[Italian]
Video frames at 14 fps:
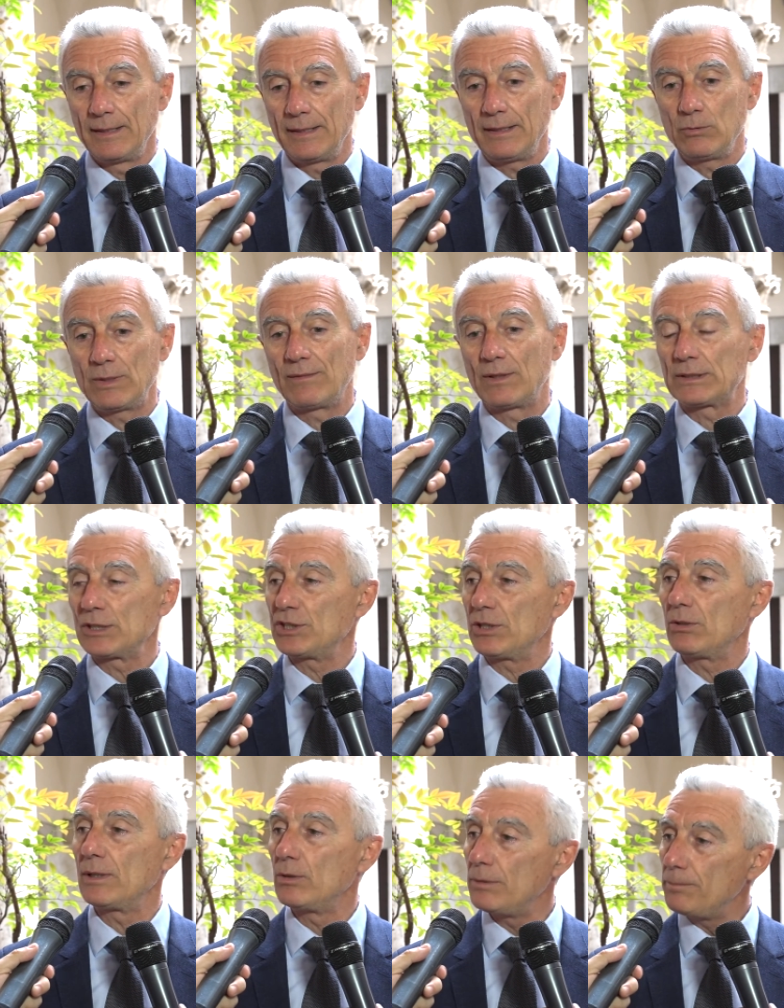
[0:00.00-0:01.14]
Eh, una volta
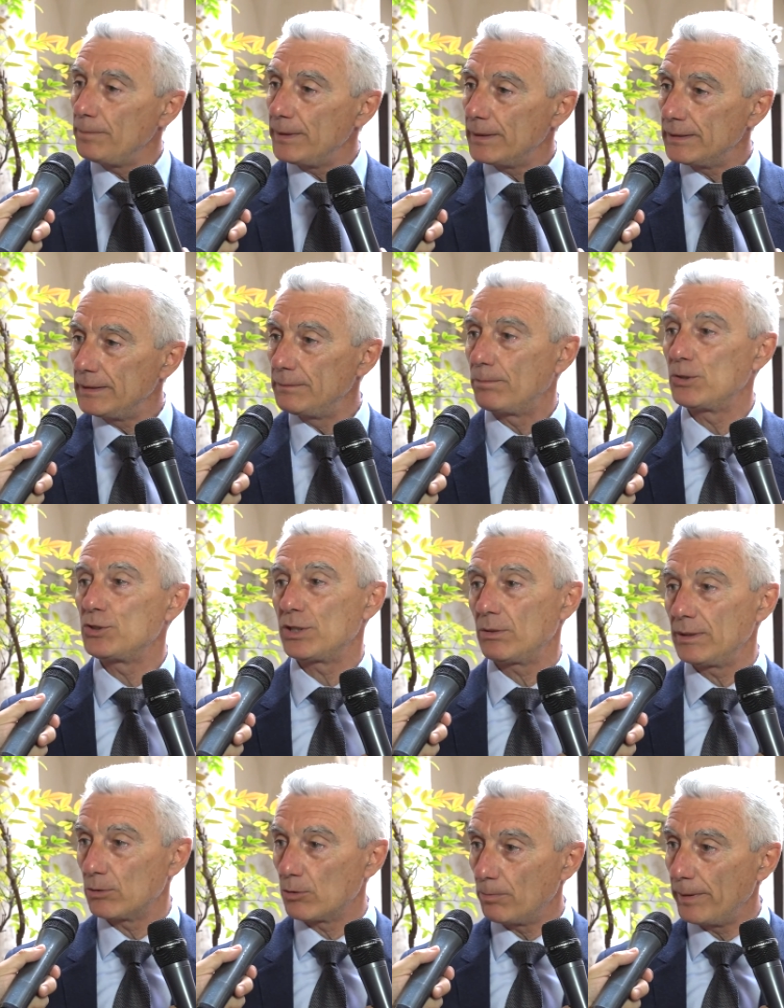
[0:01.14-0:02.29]
c'erano le Olimpiadi, poi c'erano
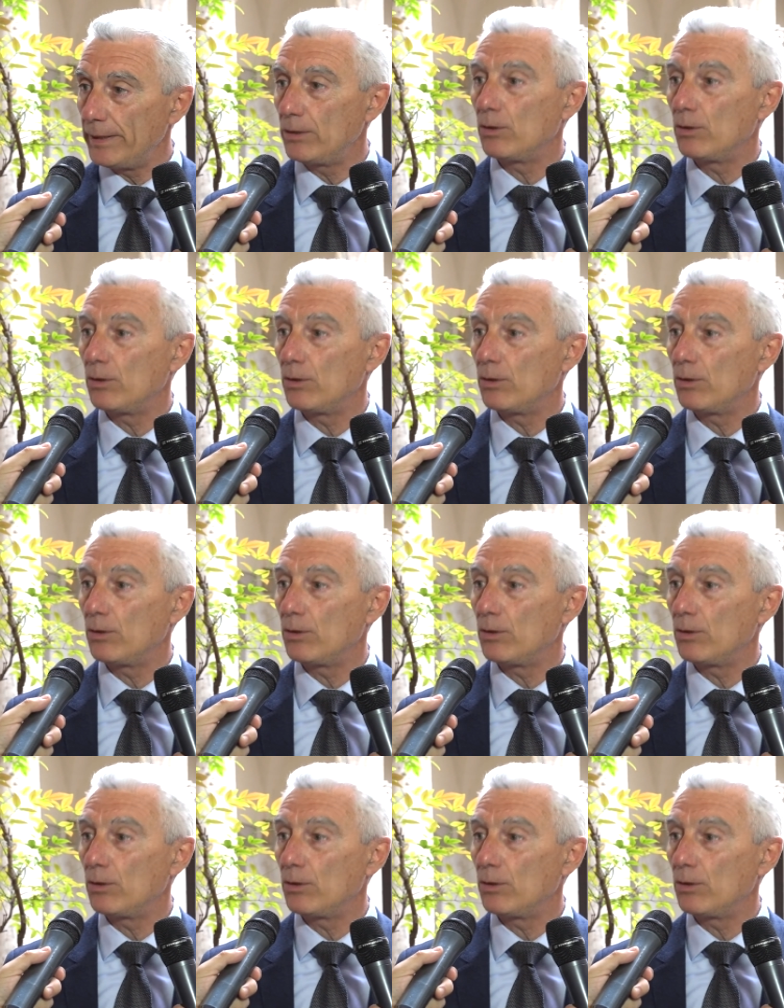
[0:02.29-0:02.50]
gli europei,